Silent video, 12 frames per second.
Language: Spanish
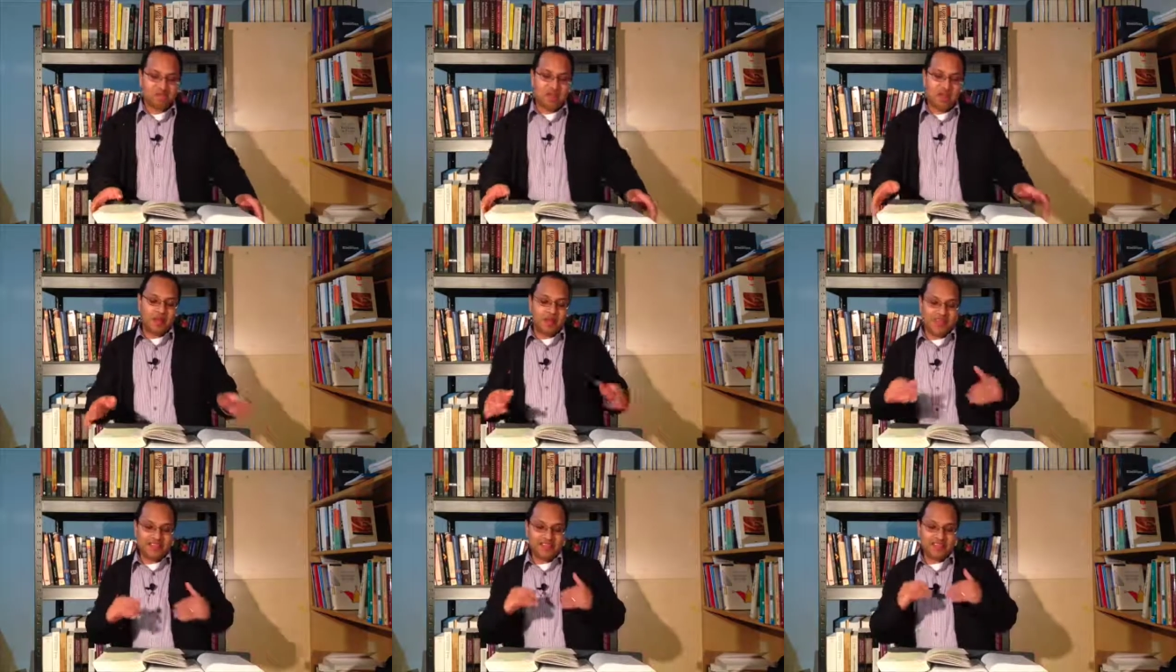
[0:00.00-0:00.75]
la
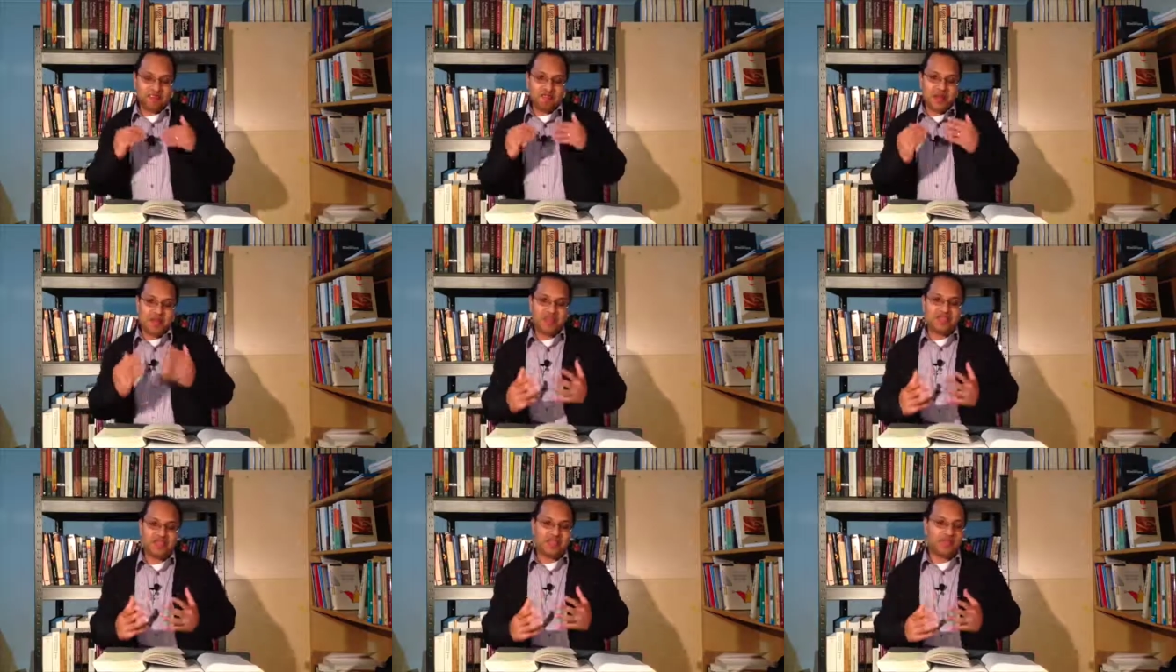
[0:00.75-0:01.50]
pereza es
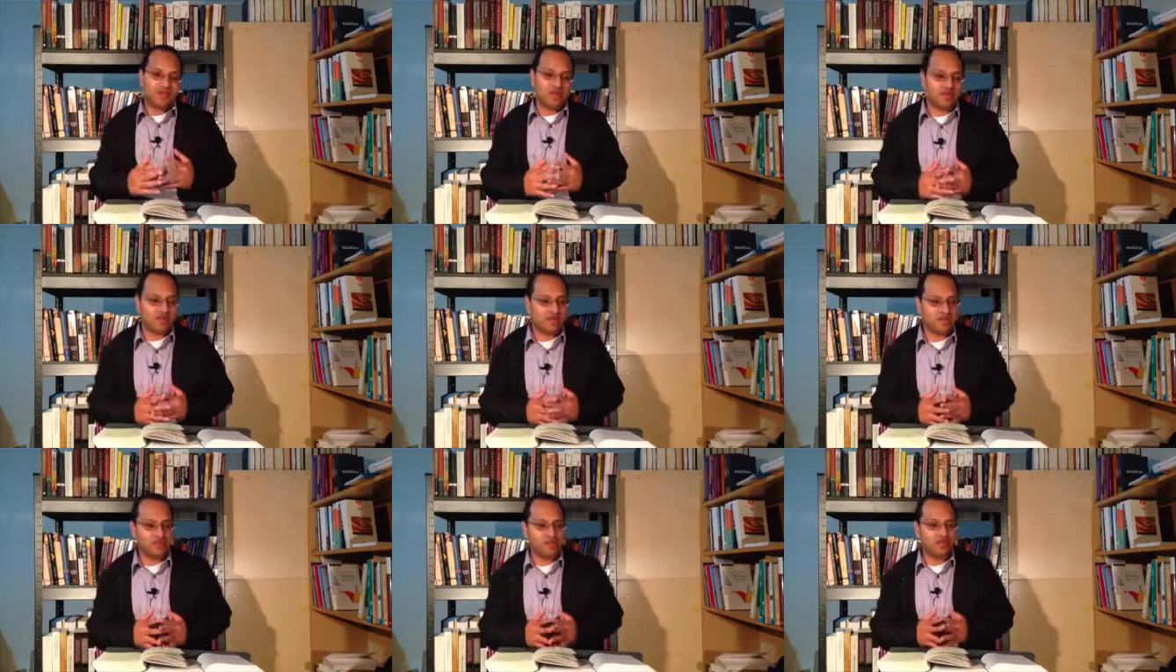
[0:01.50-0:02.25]
parte de eso, a veces
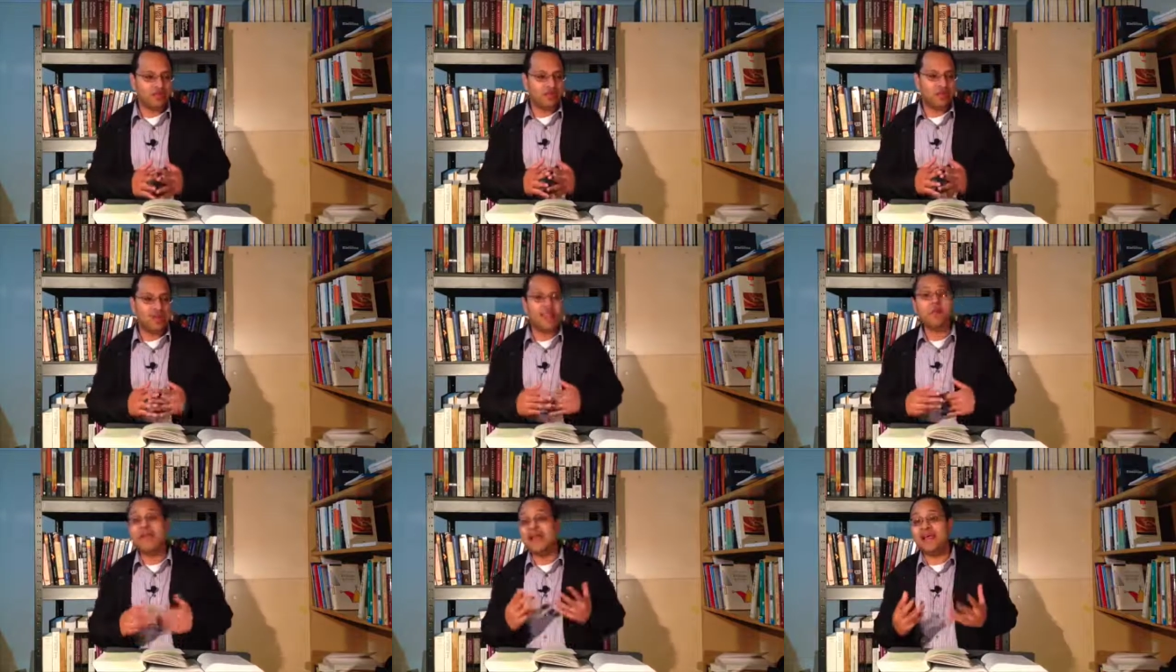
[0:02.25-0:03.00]
que uno le
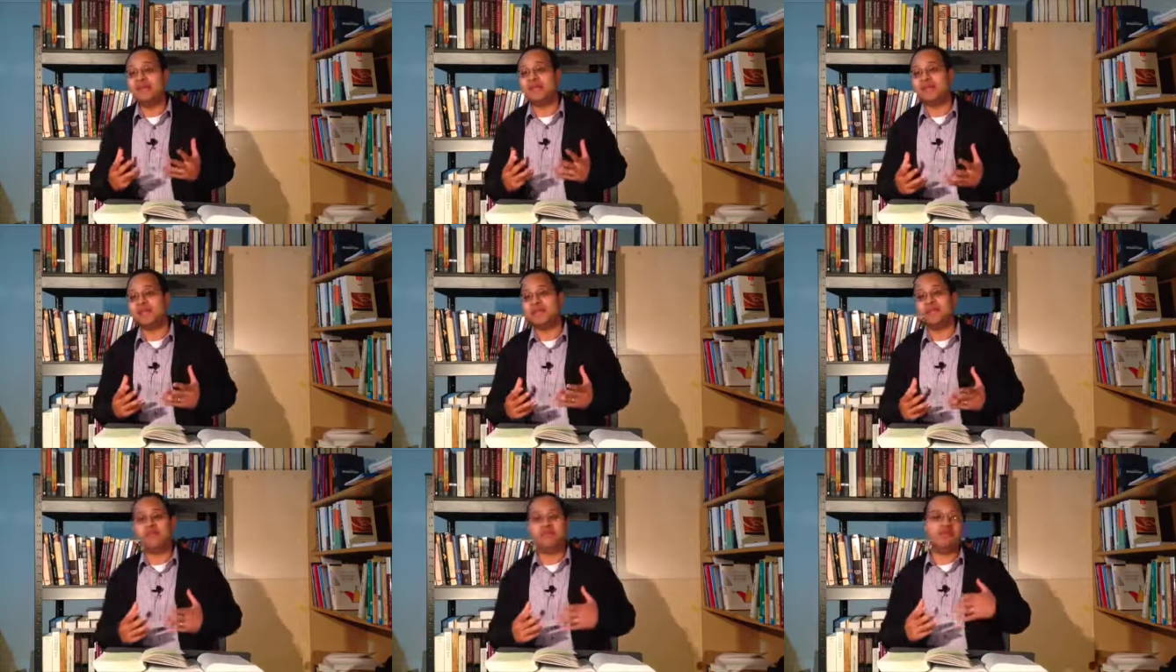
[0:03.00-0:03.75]
da pereza
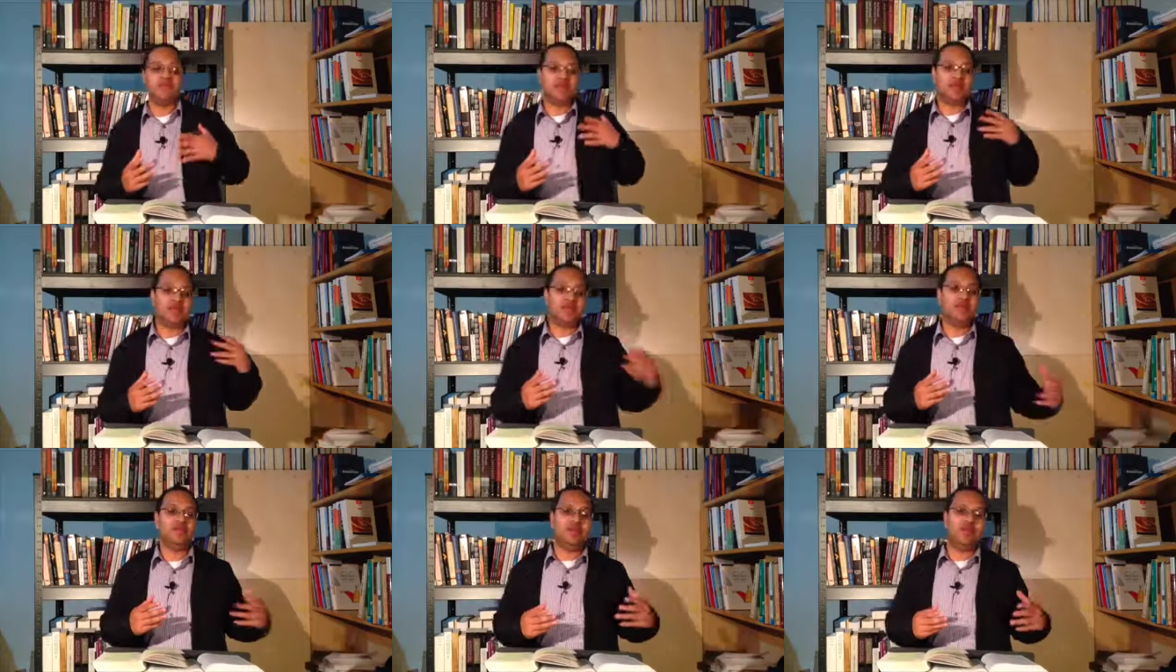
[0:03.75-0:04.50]
prácticamente, uno viene
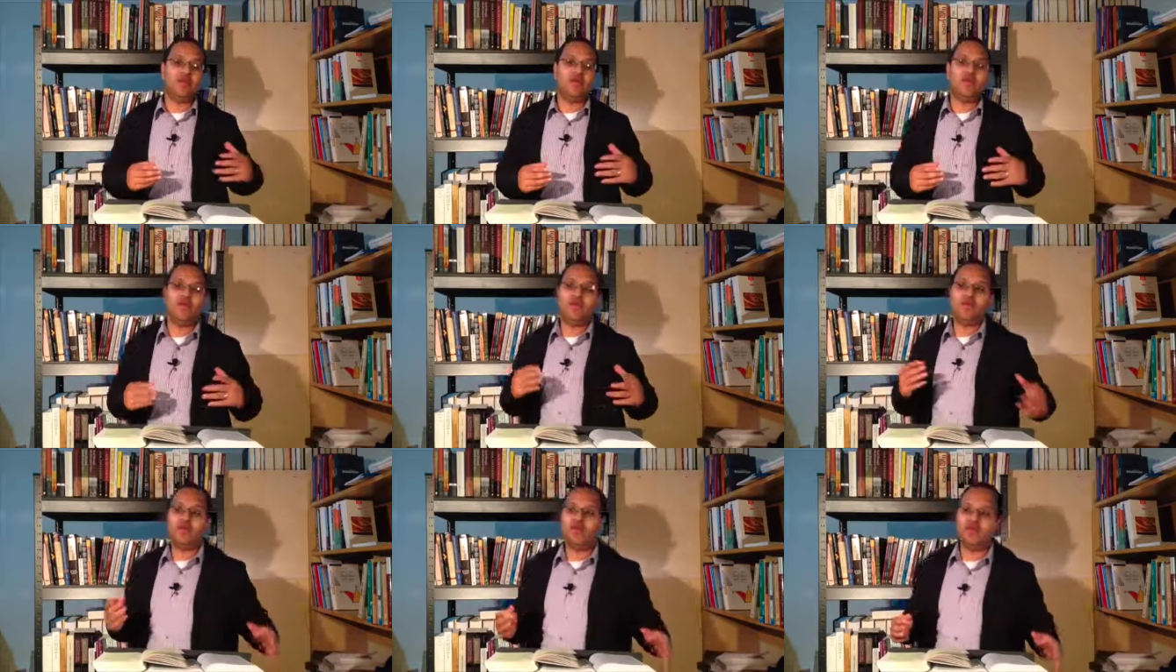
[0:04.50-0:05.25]
cansado del trabajo
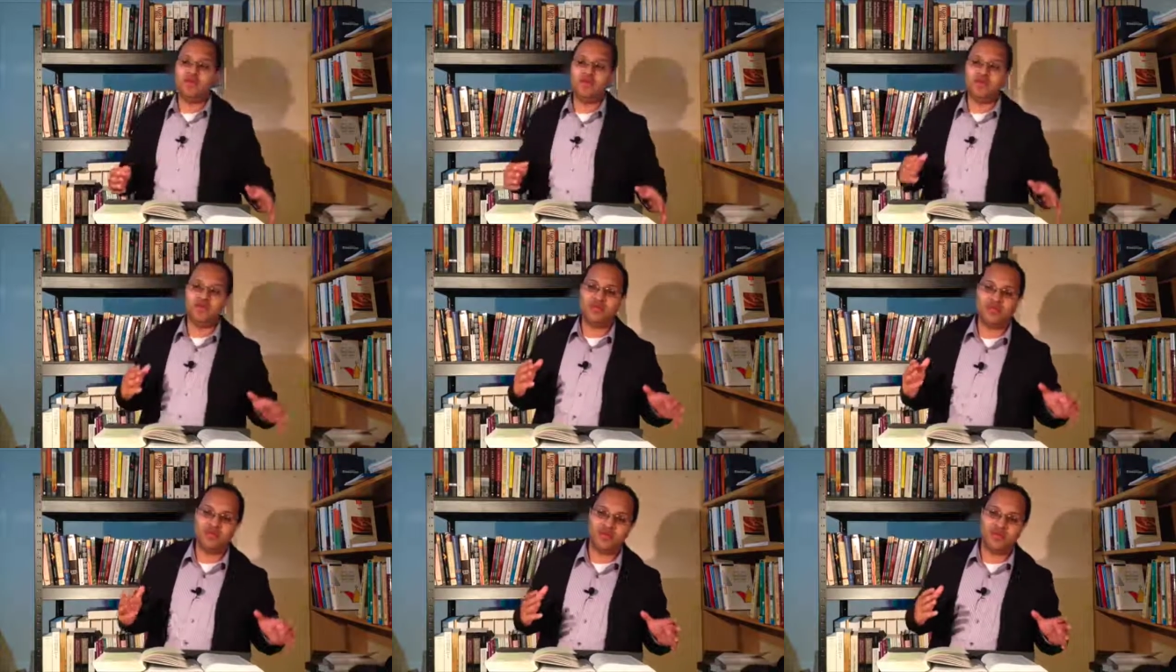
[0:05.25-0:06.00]

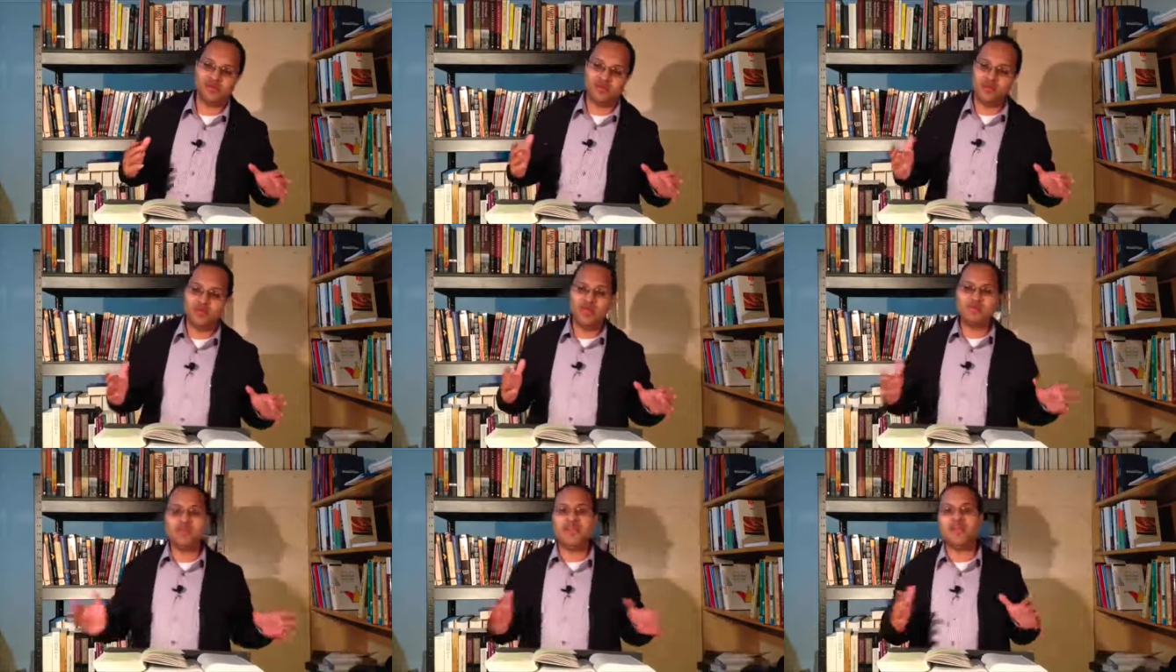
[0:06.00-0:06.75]
o, no,
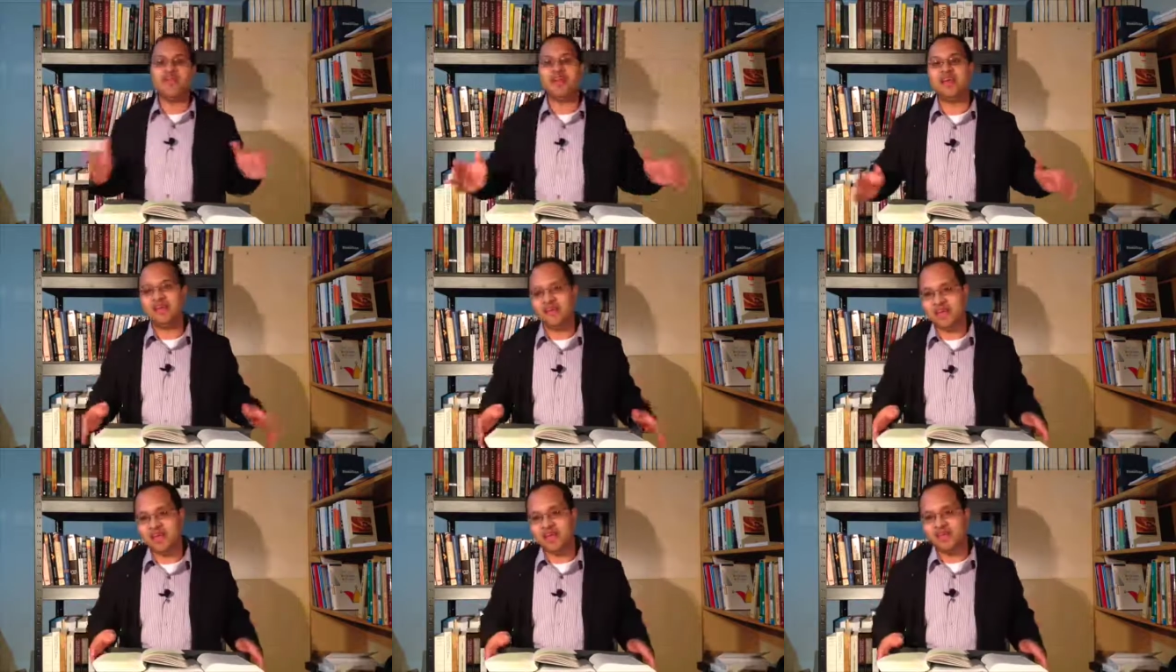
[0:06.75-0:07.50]
simplemente no quiere,
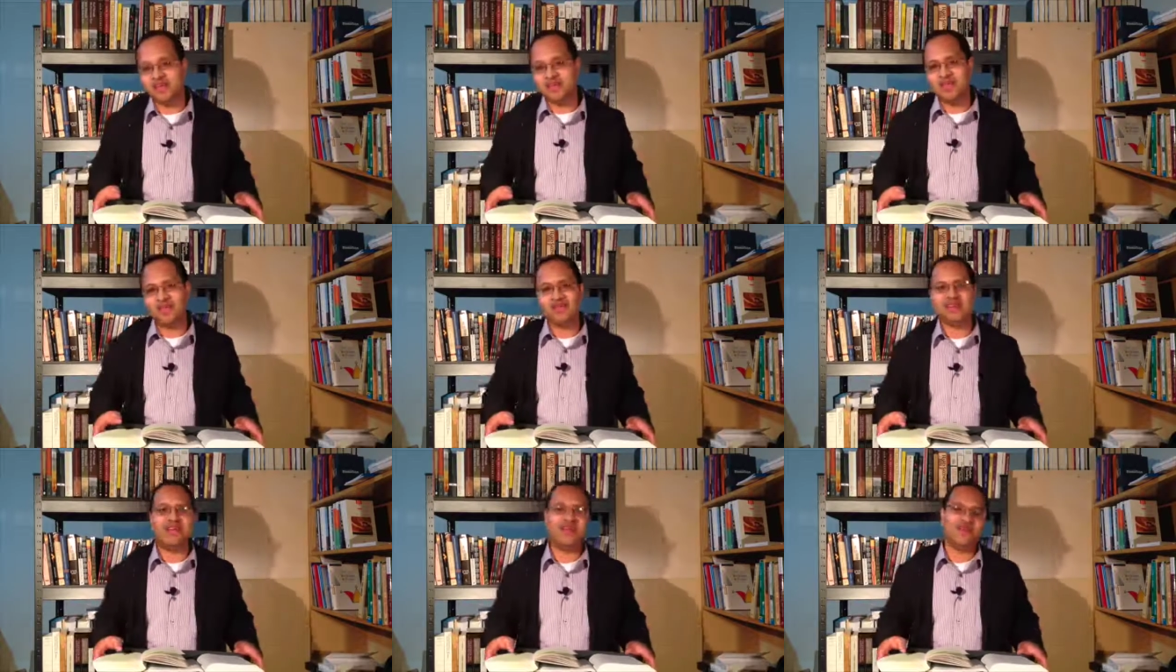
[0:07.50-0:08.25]
no quiere hacerlo,
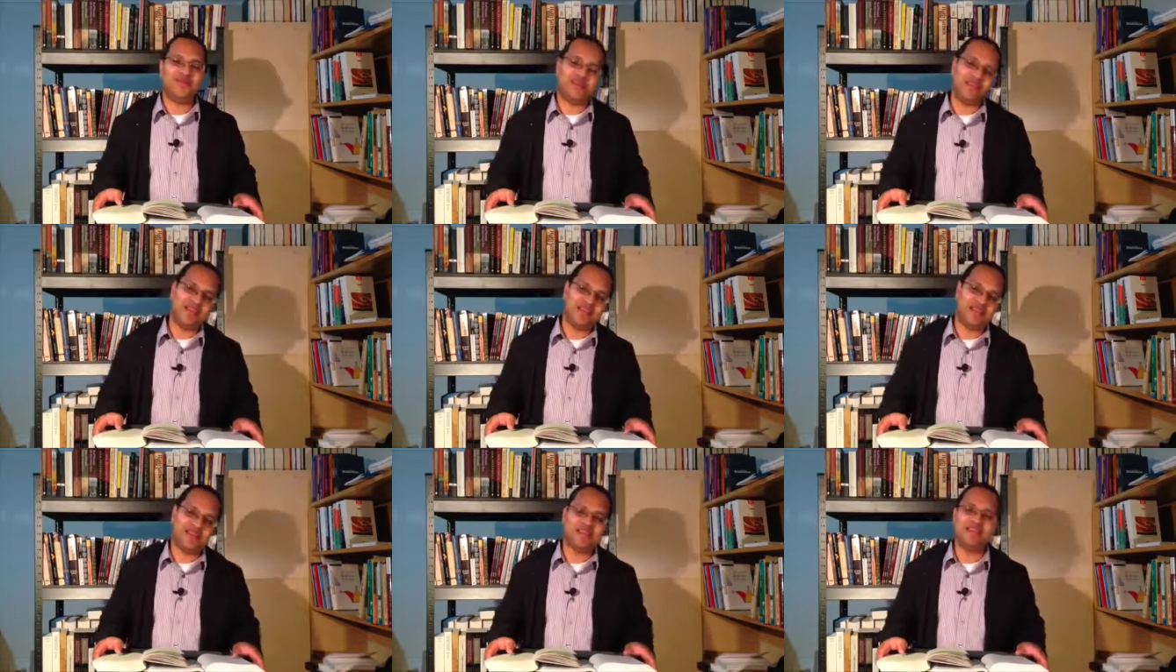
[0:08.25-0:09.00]
dice, ah, lo voy a
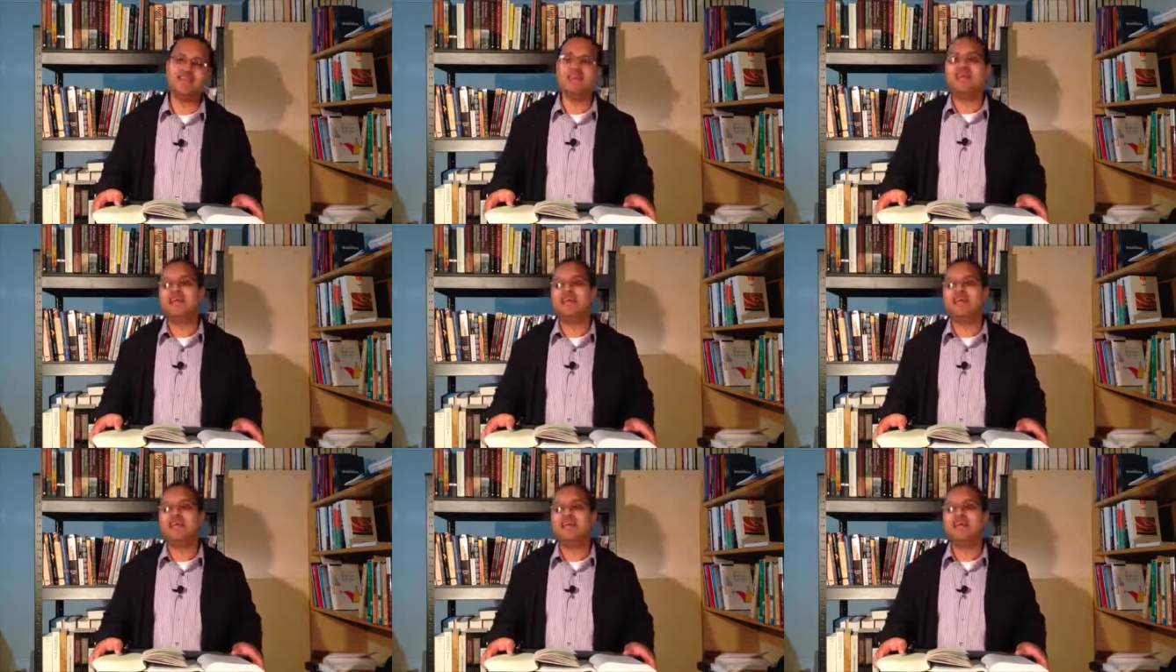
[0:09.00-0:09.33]
tener que hacer,